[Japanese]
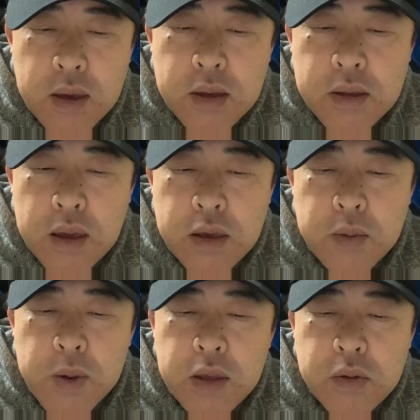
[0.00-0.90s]
で
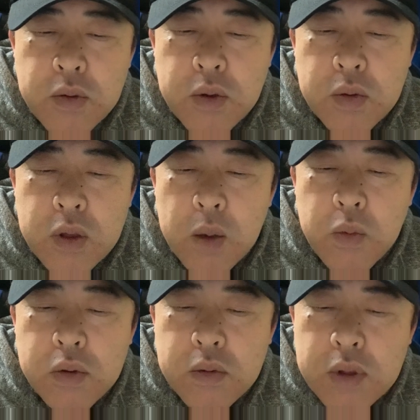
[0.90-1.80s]
イベントによっては
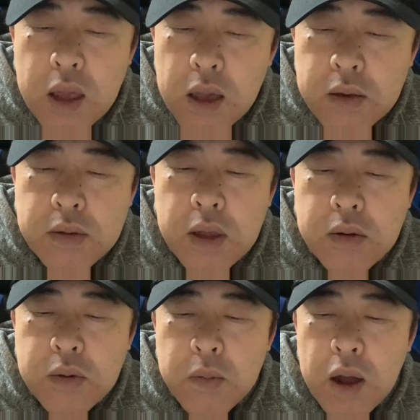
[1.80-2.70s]
もっと高くな
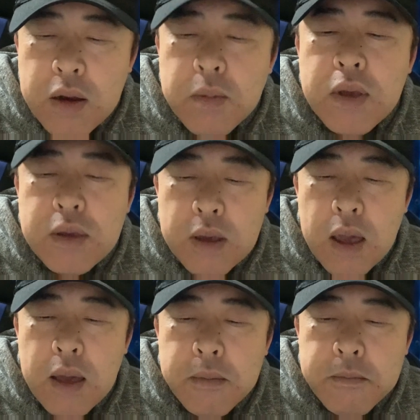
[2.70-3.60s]
るのもあります
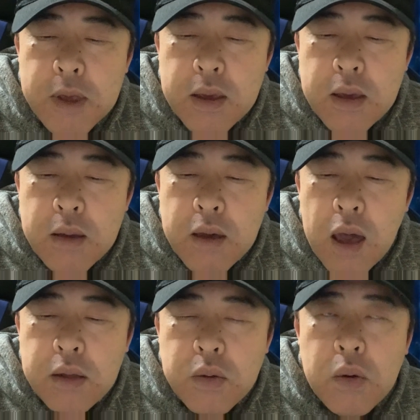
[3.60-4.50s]
が
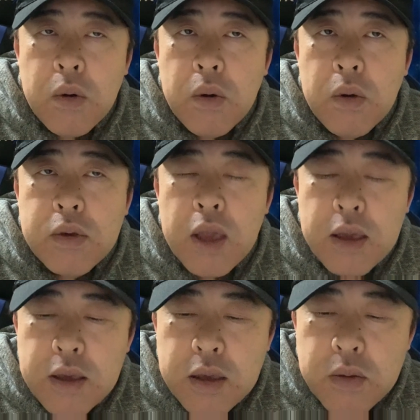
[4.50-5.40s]
あと
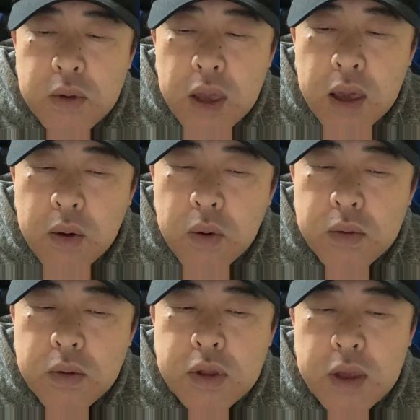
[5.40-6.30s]
最近の傾向
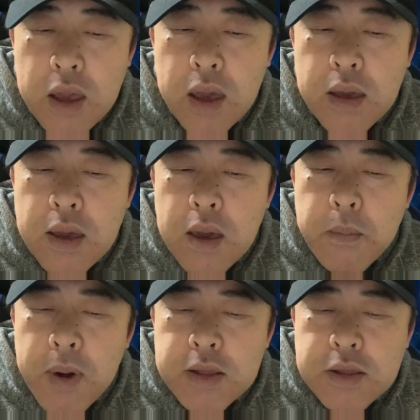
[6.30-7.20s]
として
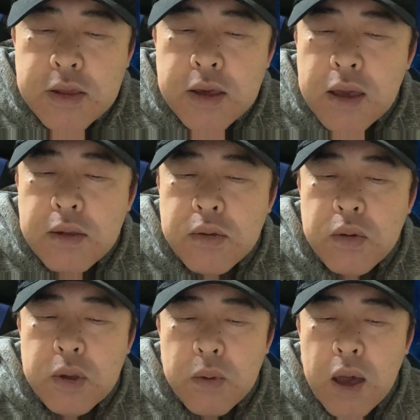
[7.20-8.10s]

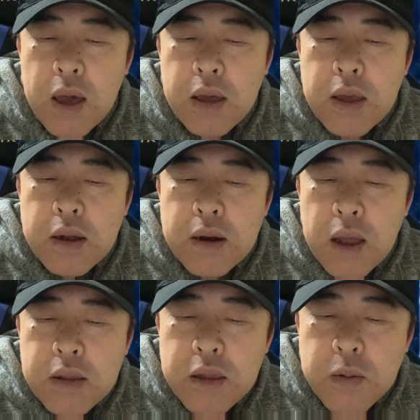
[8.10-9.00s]
バッチゲットには
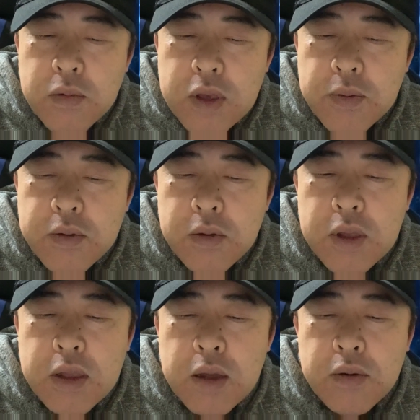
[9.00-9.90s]
ランダムギフト
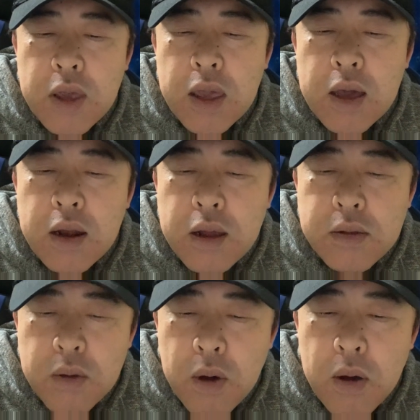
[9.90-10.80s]
で出る絵柄
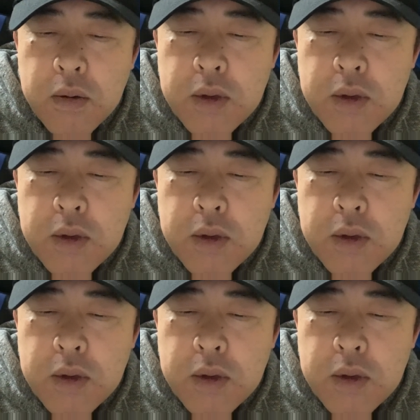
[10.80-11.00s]
の